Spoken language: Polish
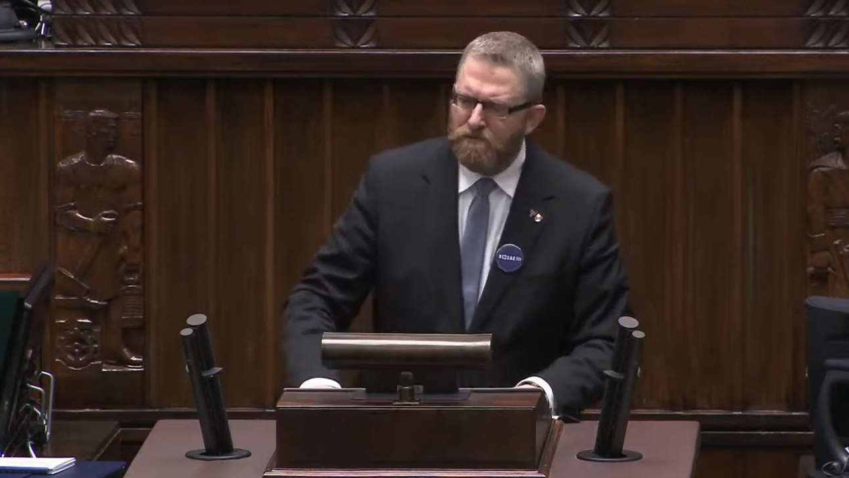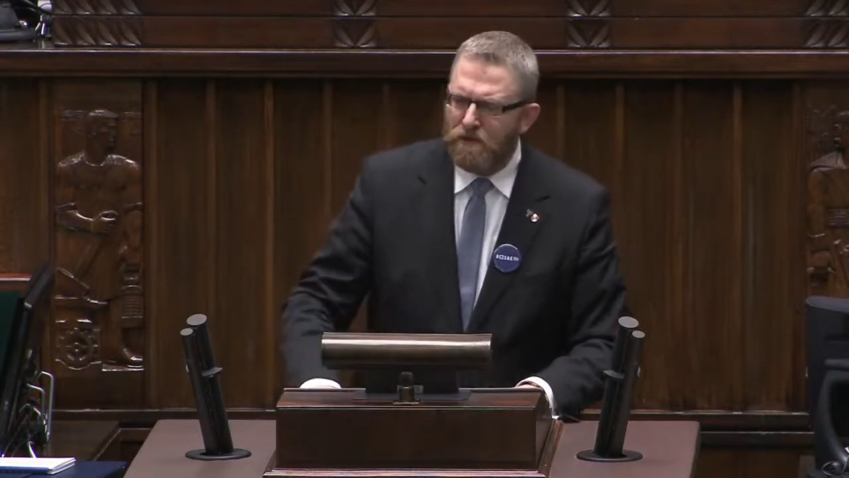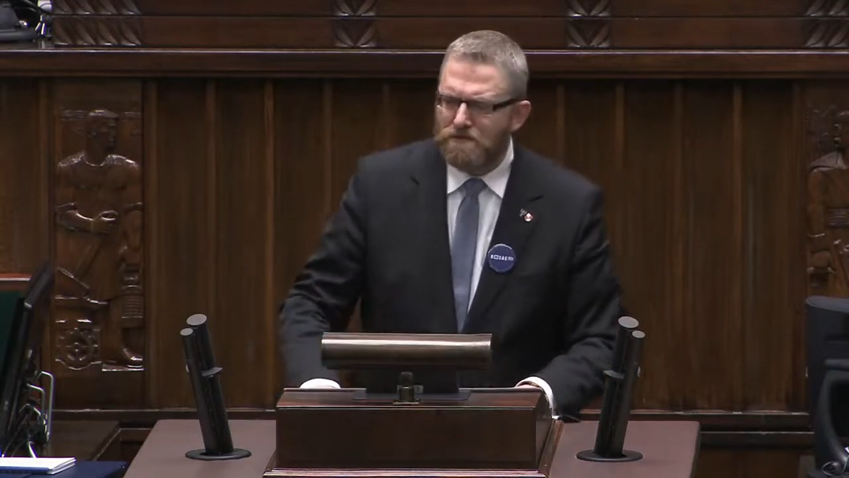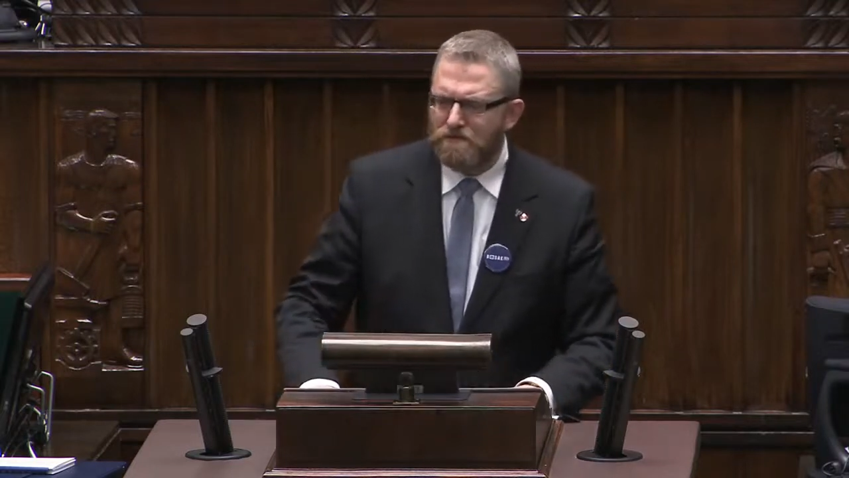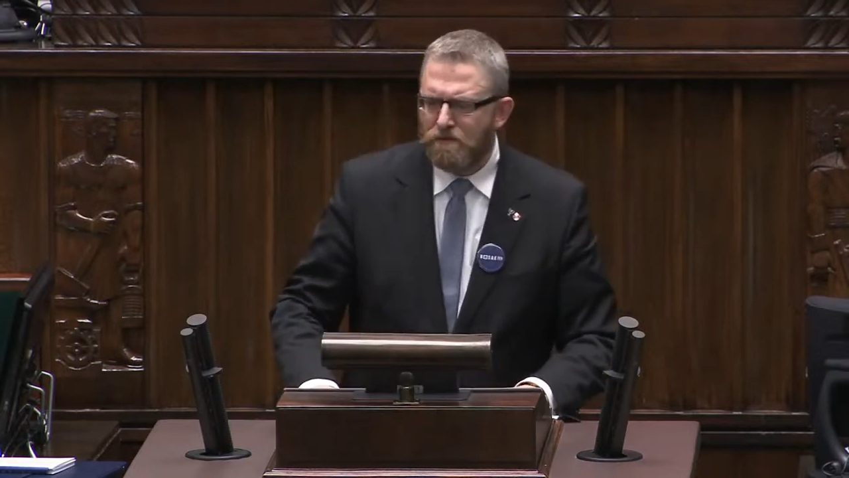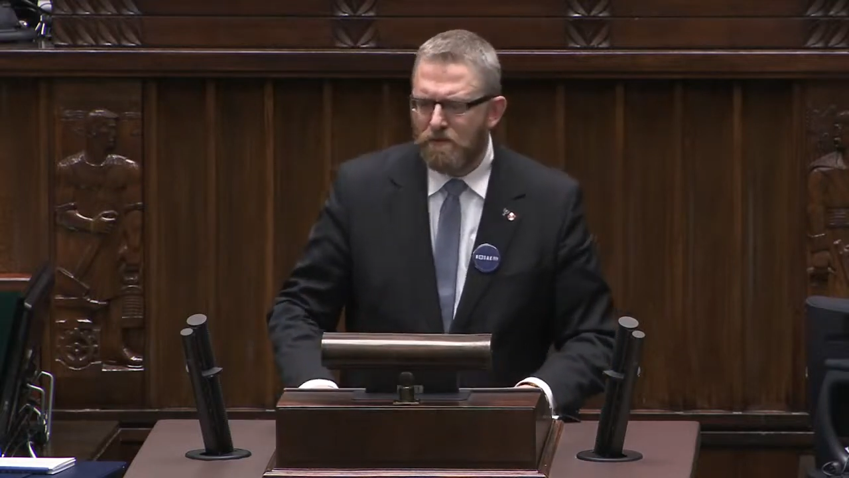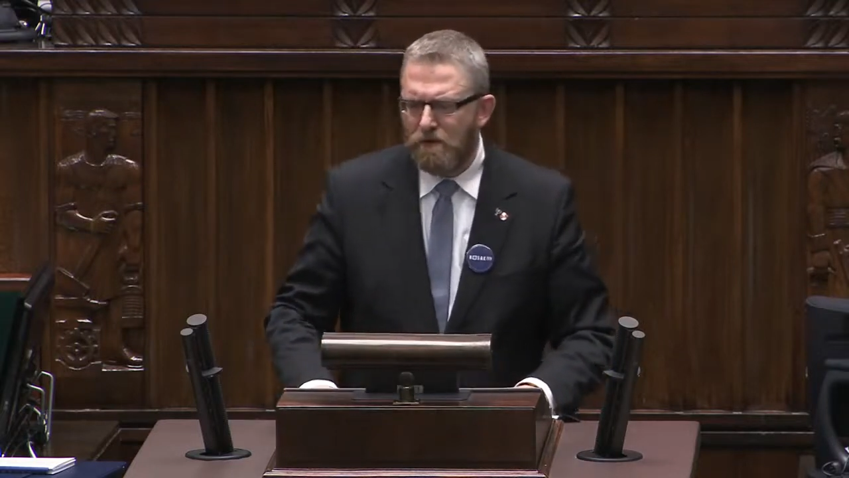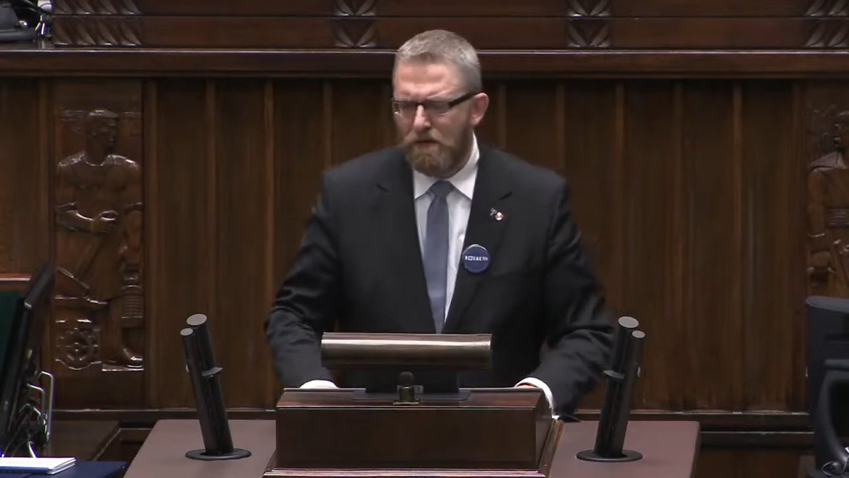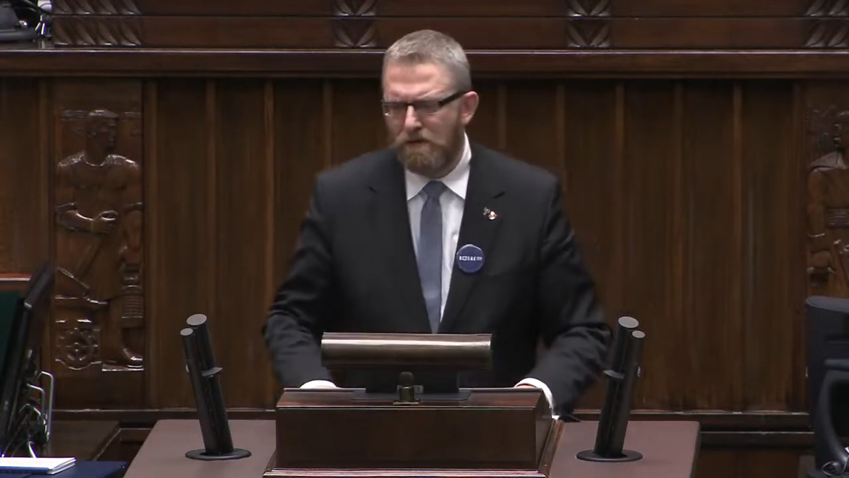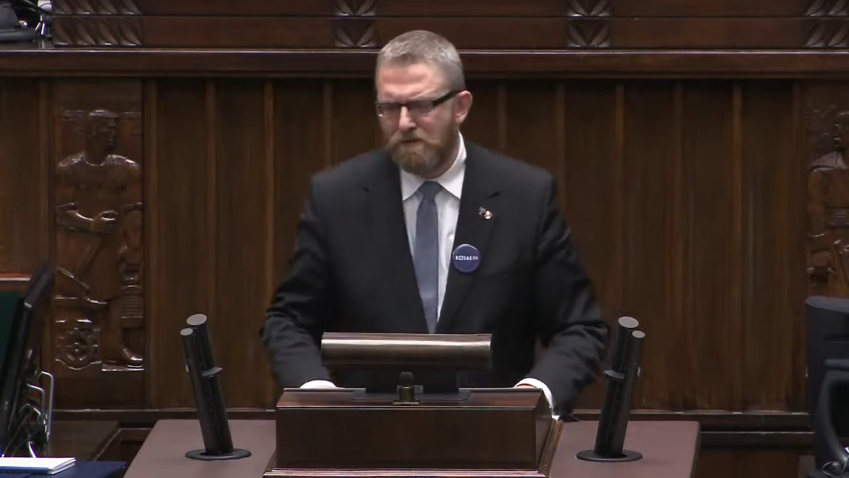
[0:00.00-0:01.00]
Państwo
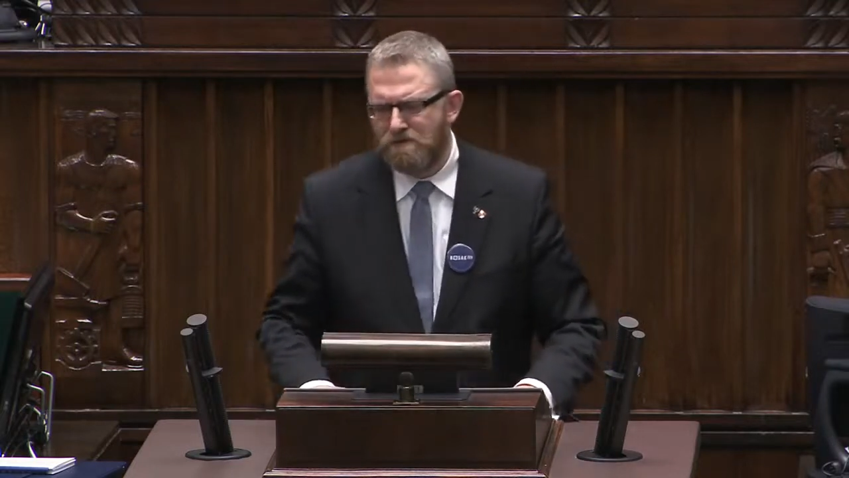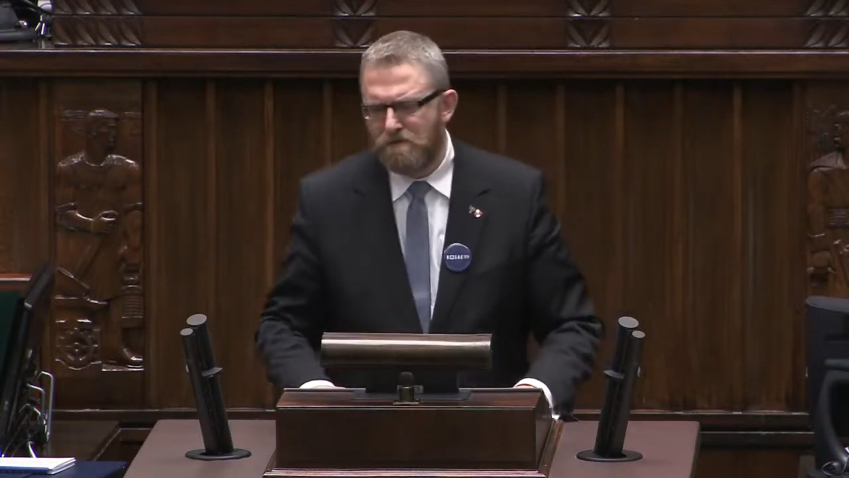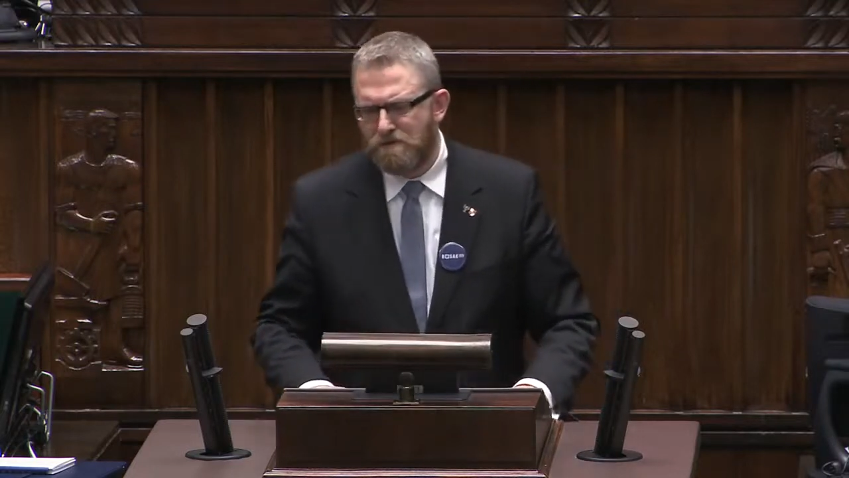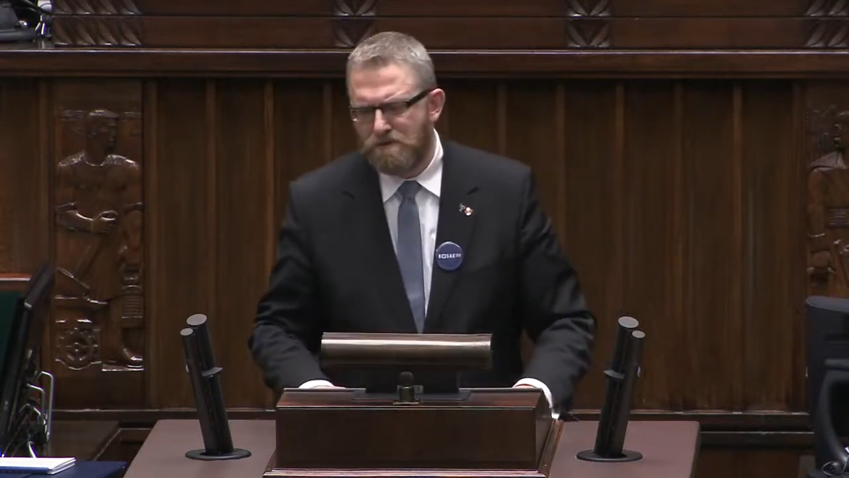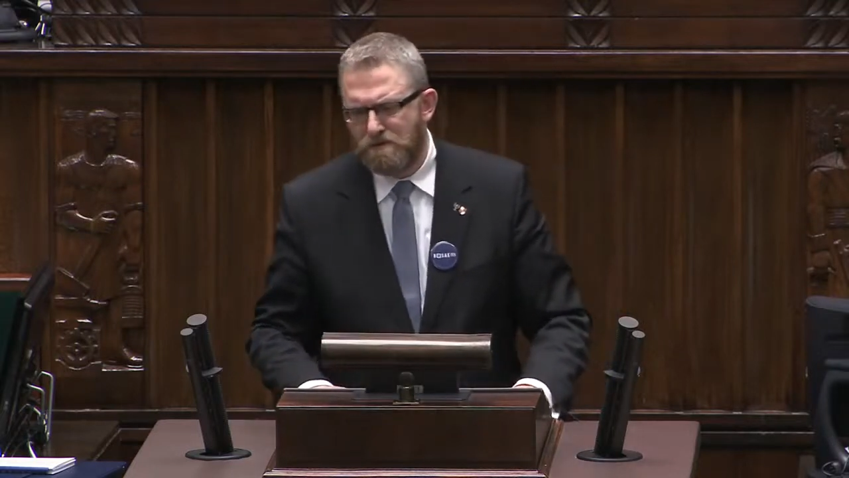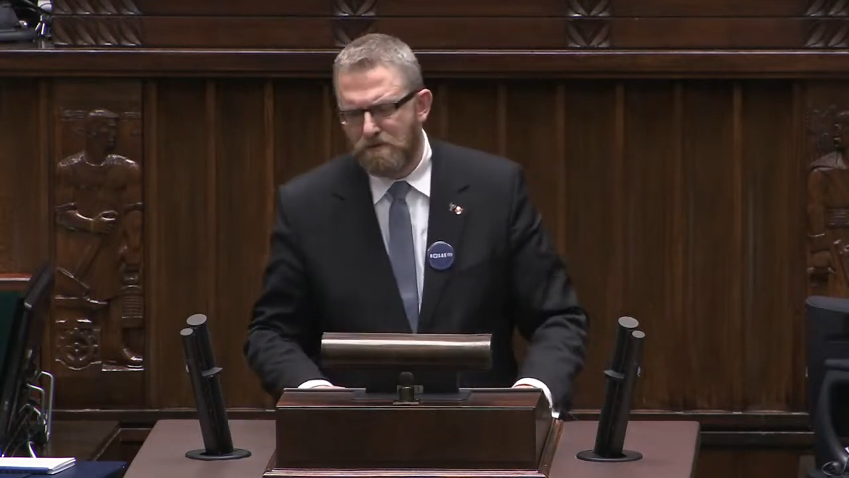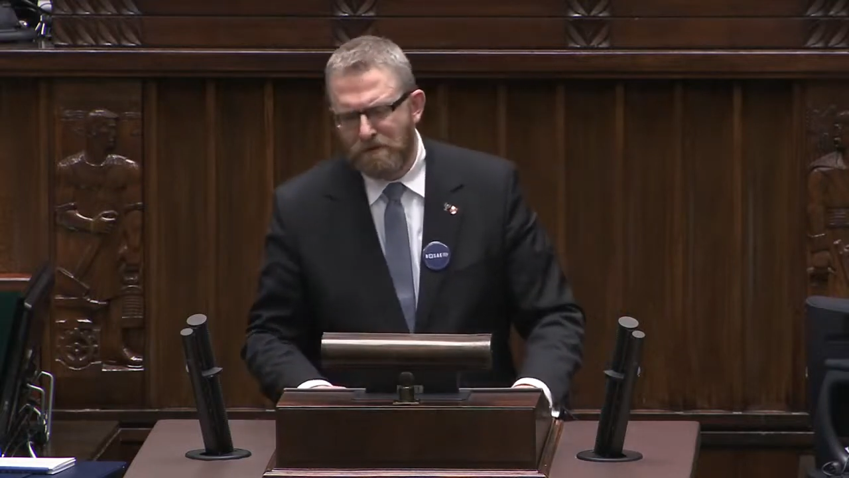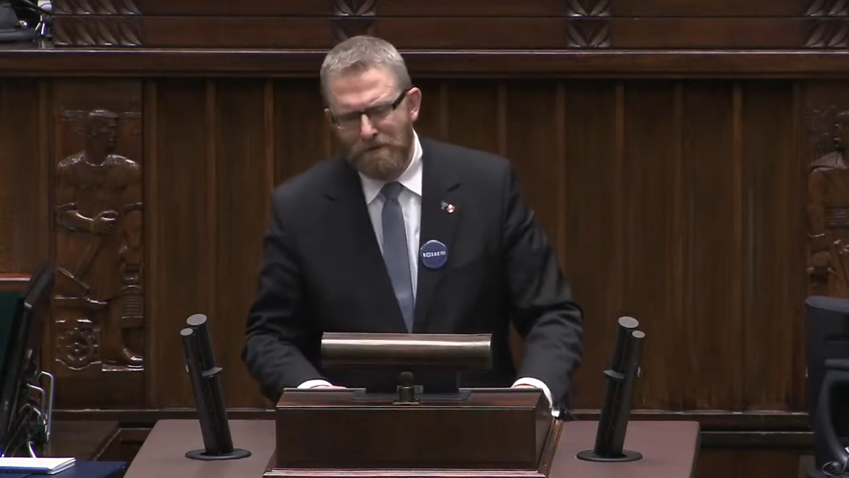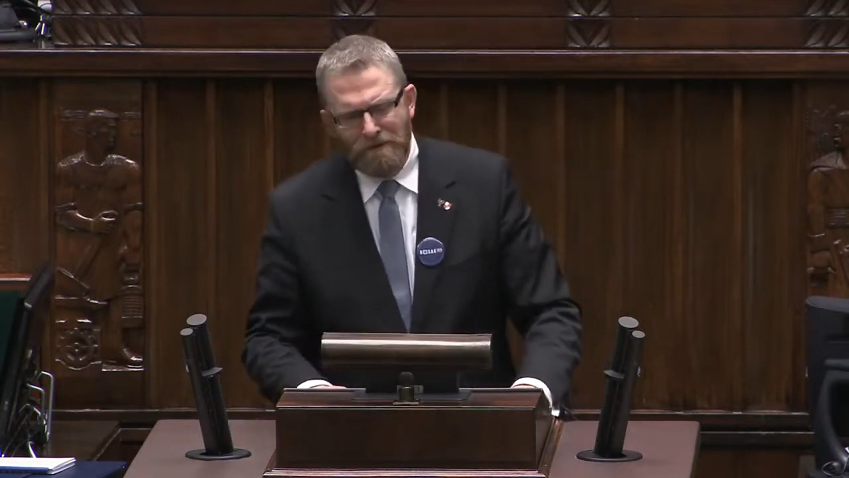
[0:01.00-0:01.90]
z ust y,